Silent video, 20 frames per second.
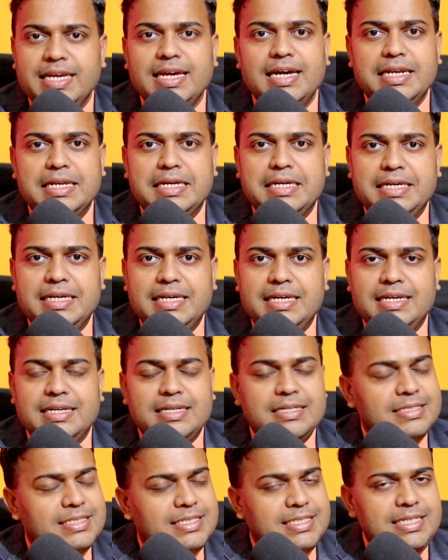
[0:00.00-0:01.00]
या नहीं
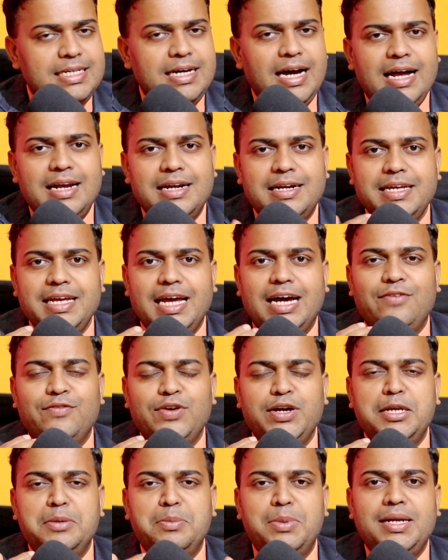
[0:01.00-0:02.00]
जी हाँ ऑलरेडी
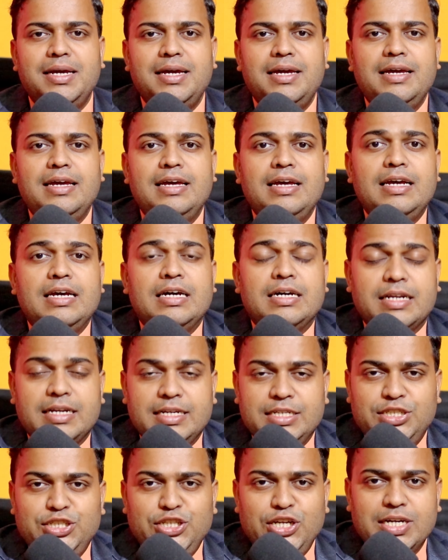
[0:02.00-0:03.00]
अवेलेबल है
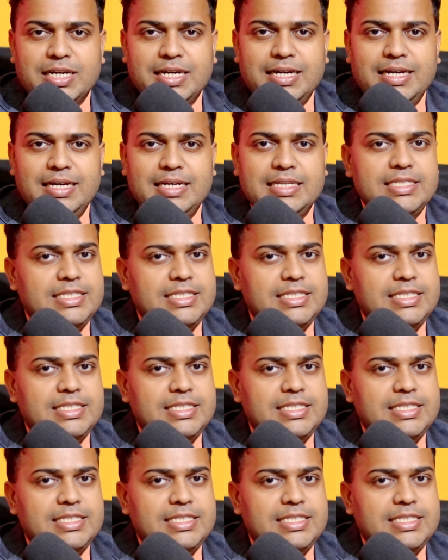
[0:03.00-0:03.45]
रशिया का है